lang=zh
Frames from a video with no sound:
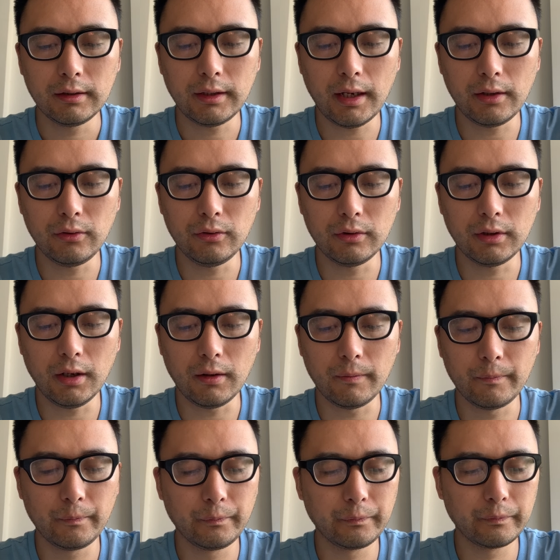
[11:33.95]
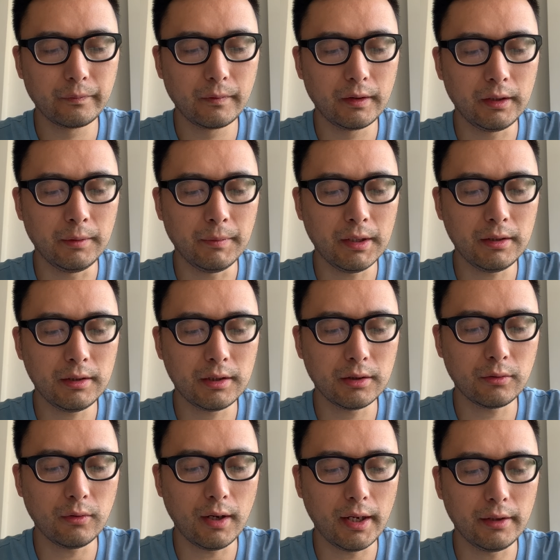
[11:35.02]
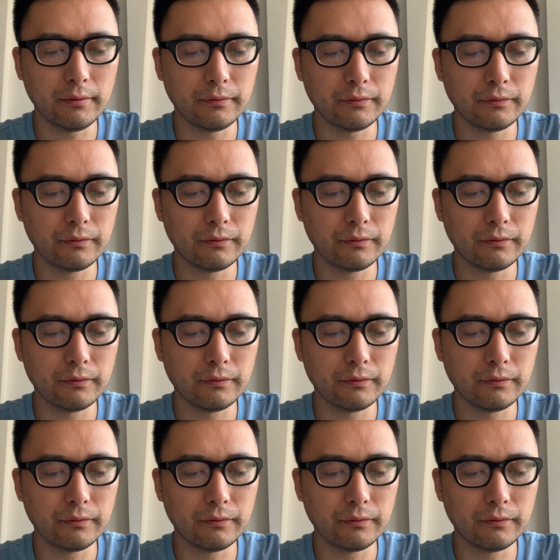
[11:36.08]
黛玉道：“你们只管